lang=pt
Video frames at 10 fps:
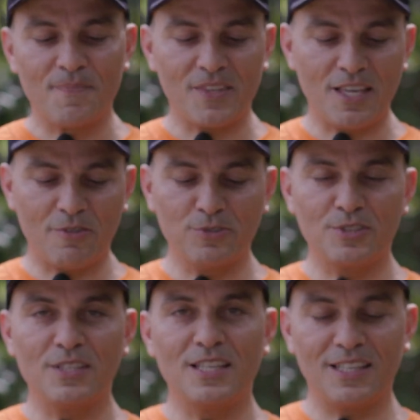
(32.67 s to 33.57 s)
E a
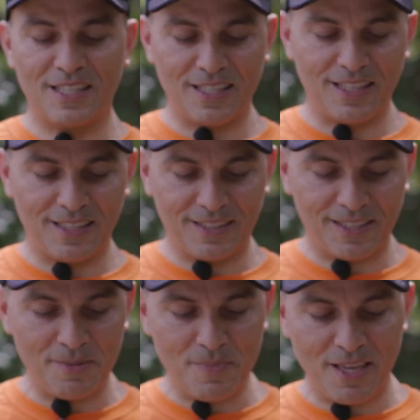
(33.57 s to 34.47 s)
focinheira
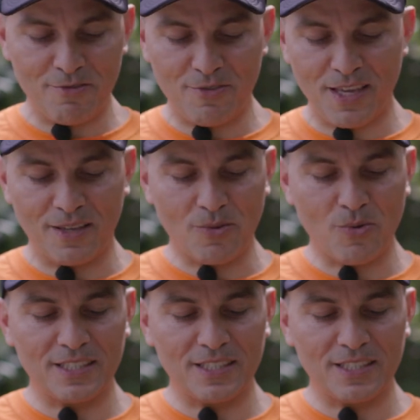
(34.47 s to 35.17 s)
também vem